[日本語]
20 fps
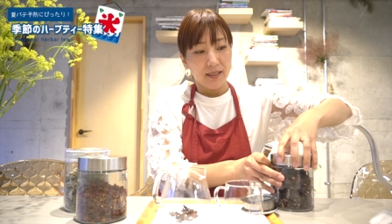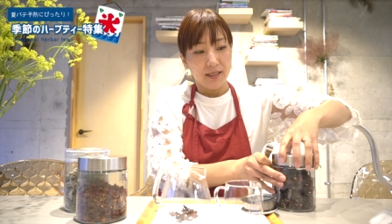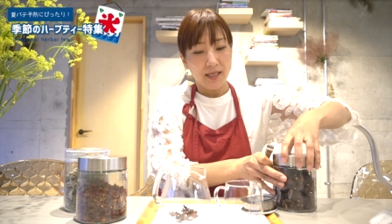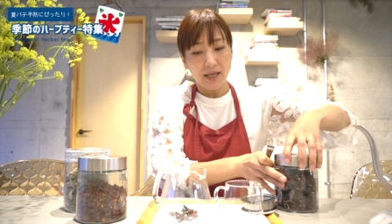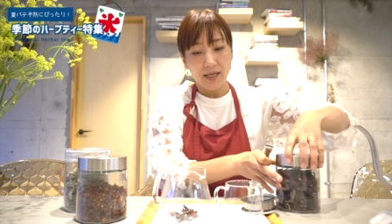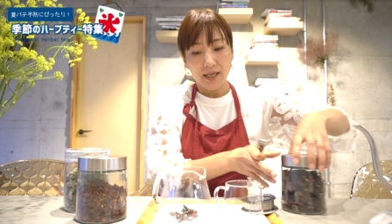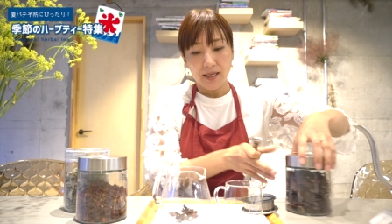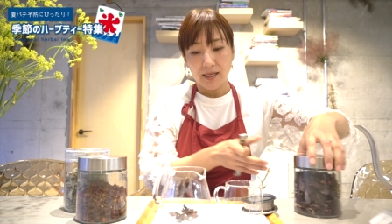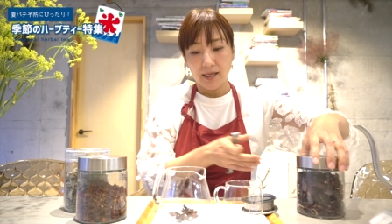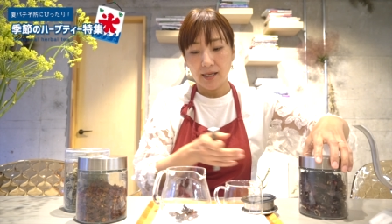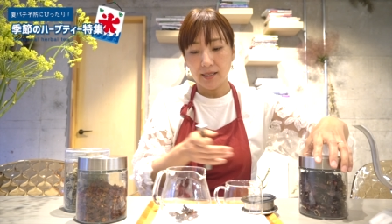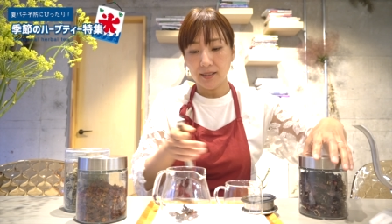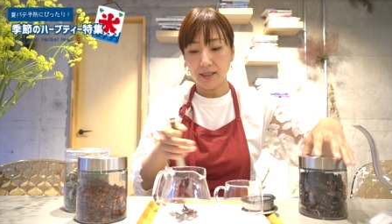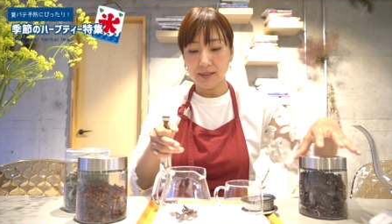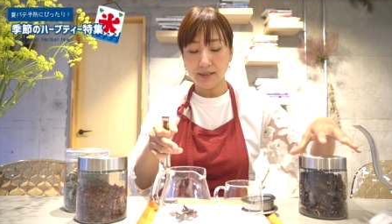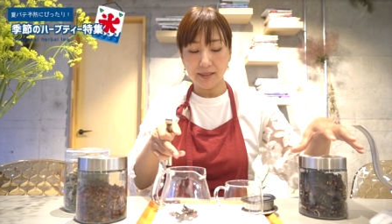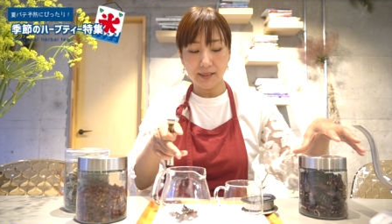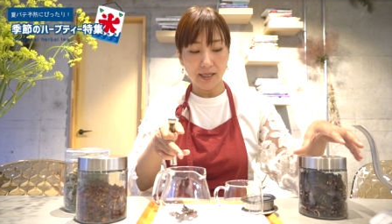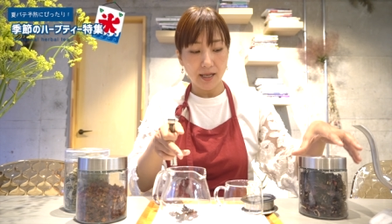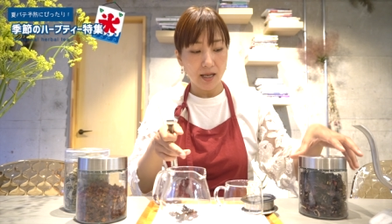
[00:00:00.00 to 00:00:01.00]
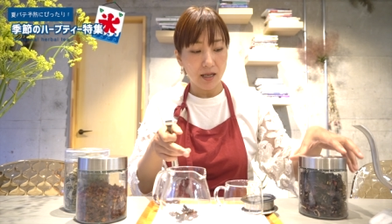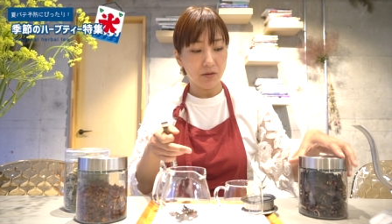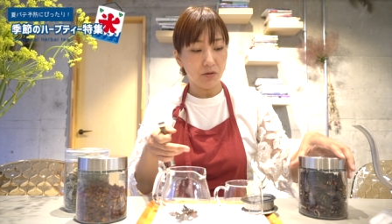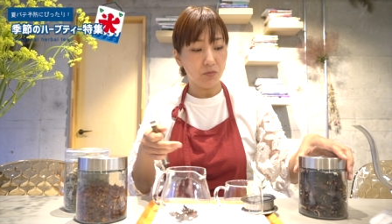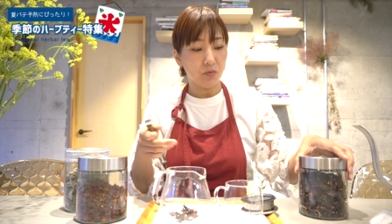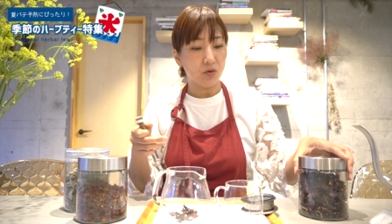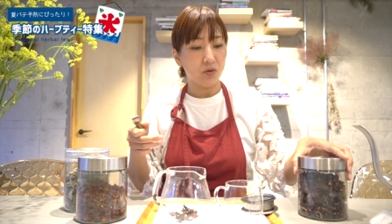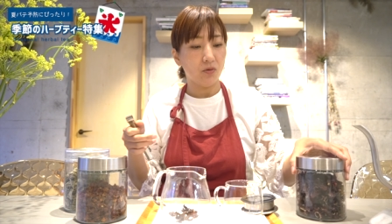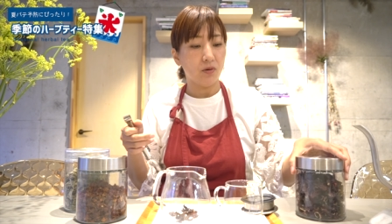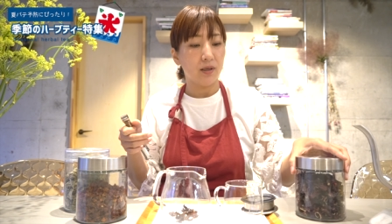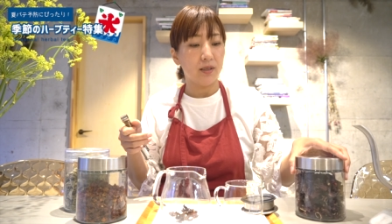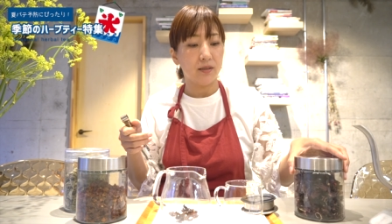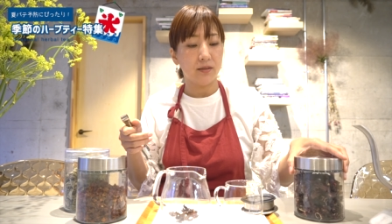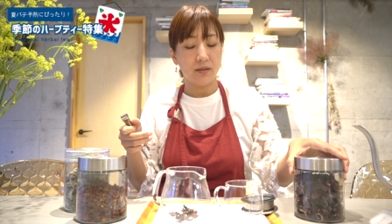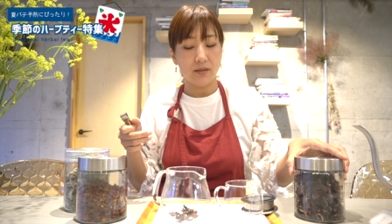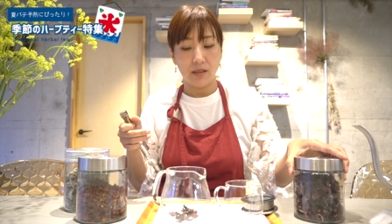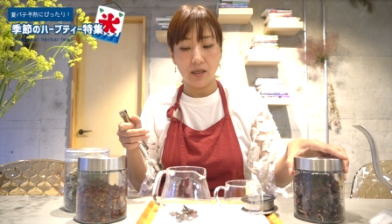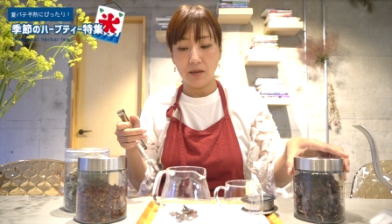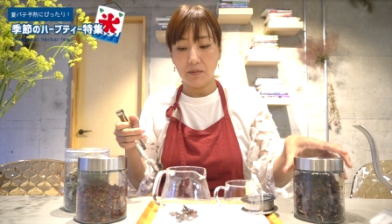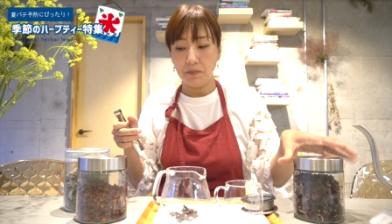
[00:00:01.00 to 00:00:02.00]
で形があるものはで
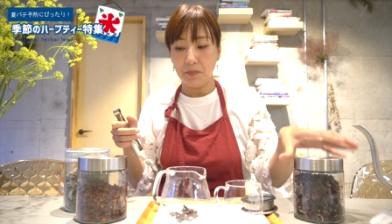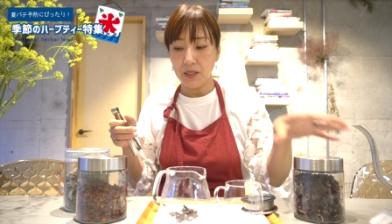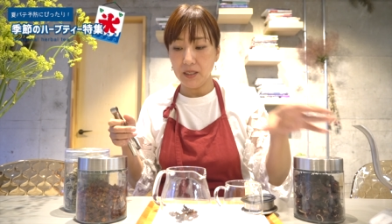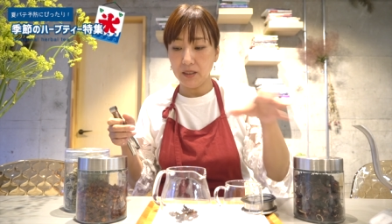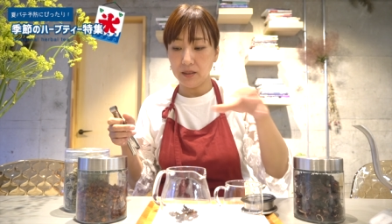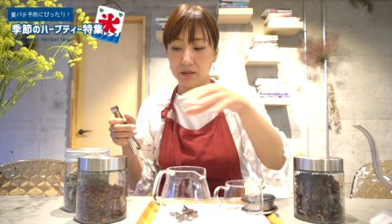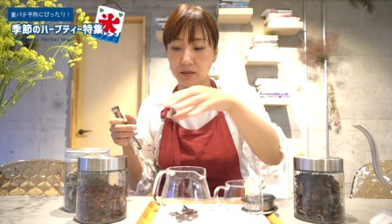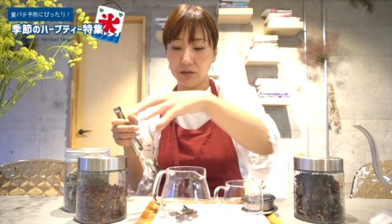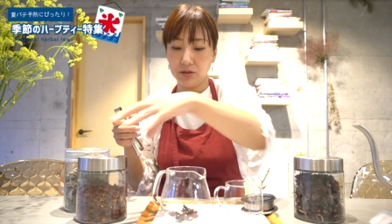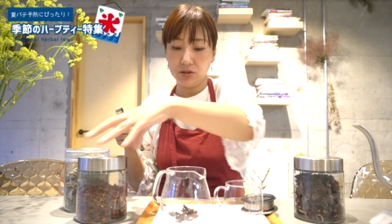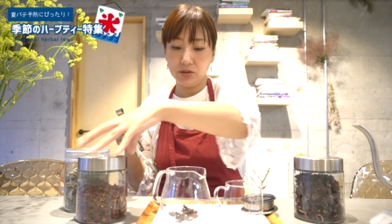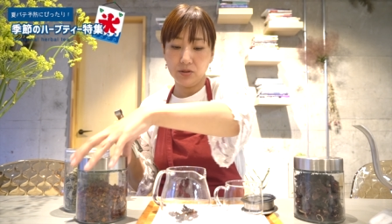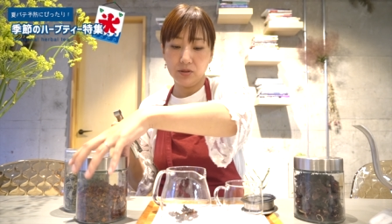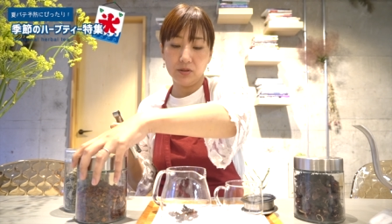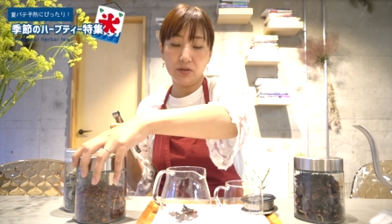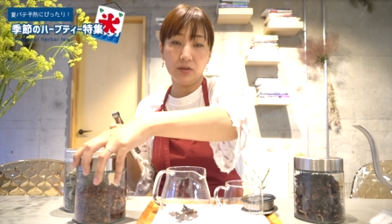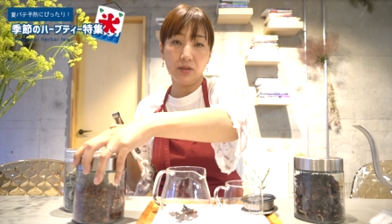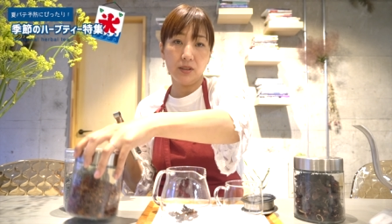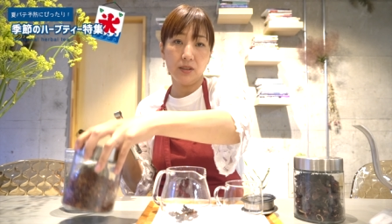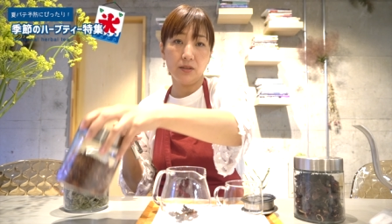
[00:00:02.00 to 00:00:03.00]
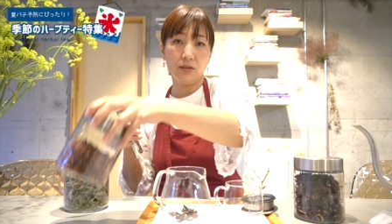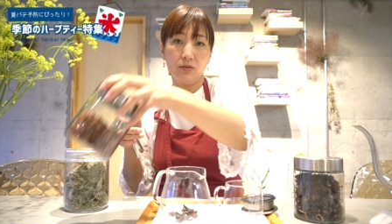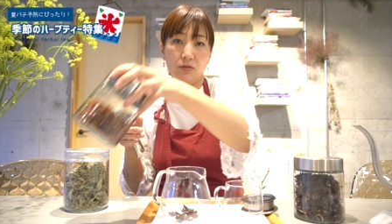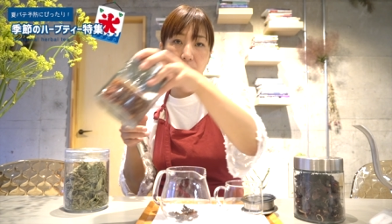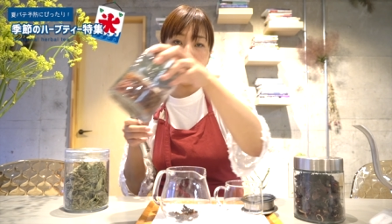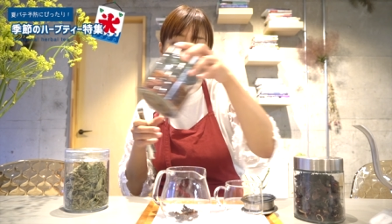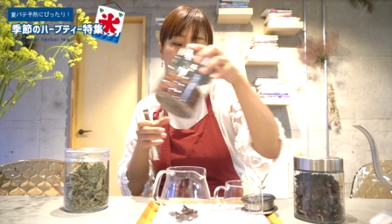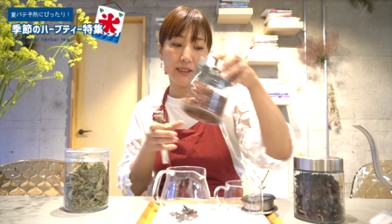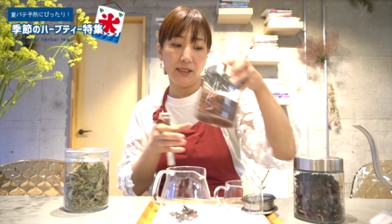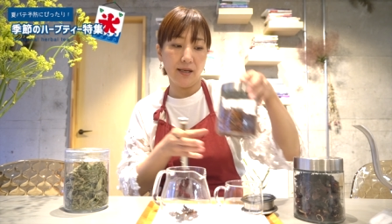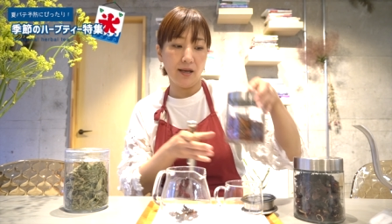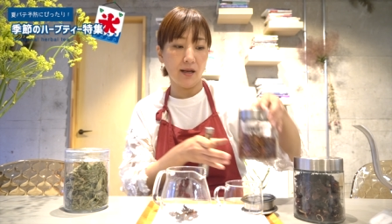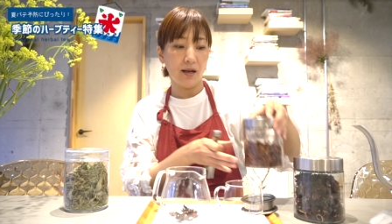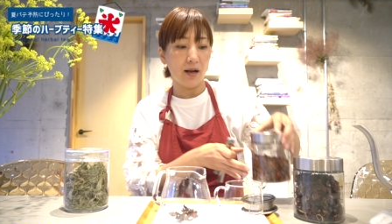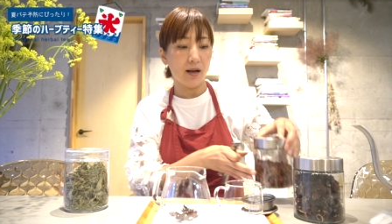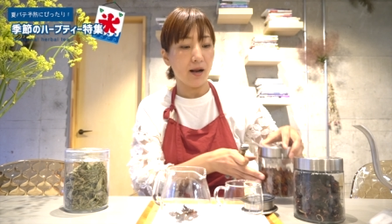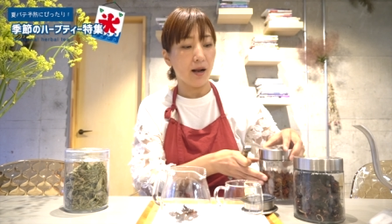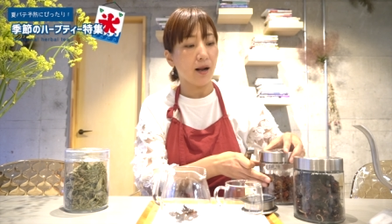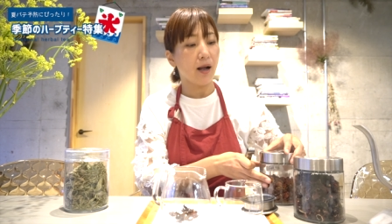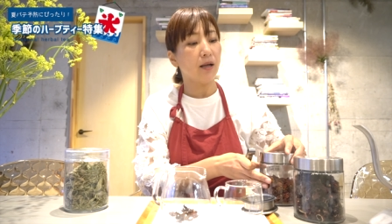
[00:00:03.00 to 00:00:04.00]
すね、やっぱり抽出に少し時間
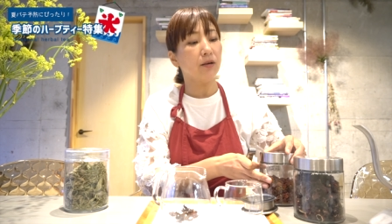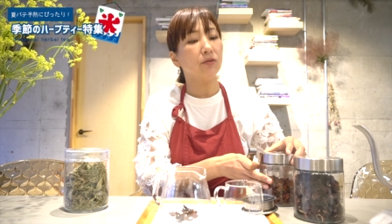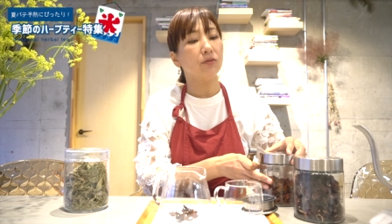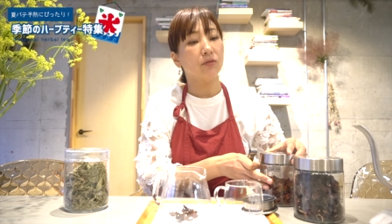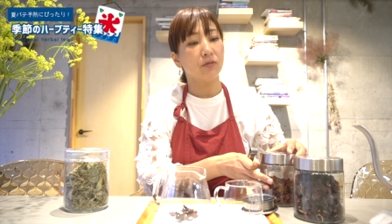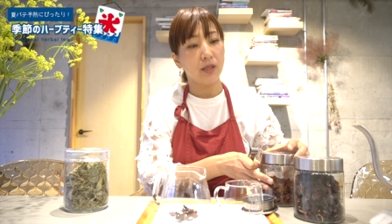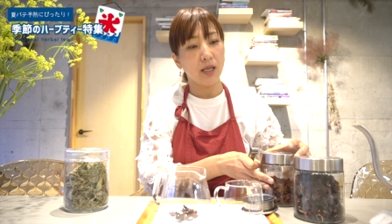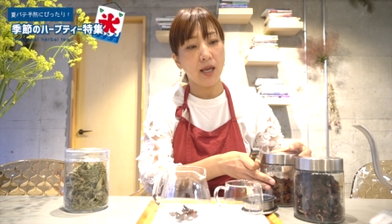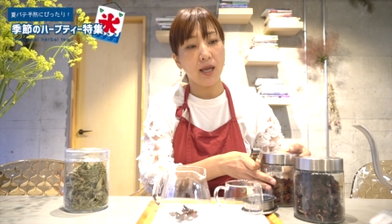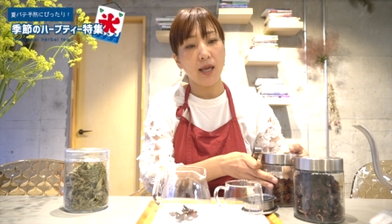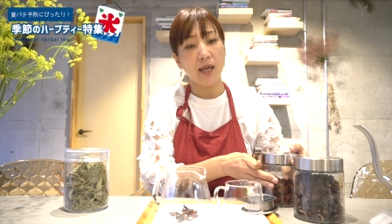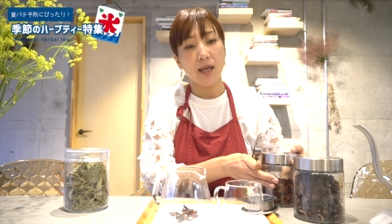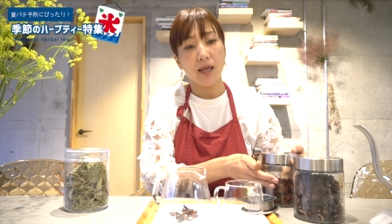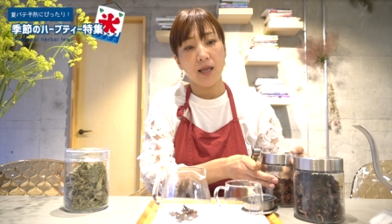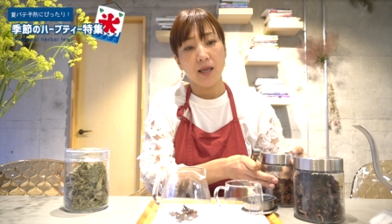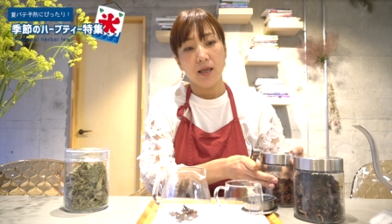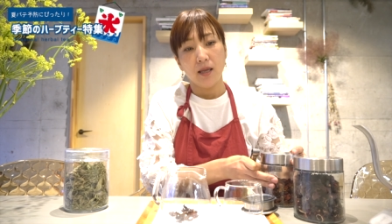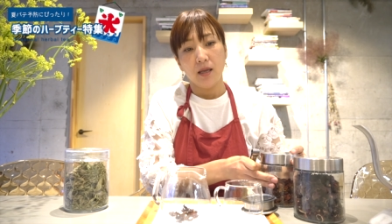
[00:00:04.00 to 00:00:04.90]
がかかるので、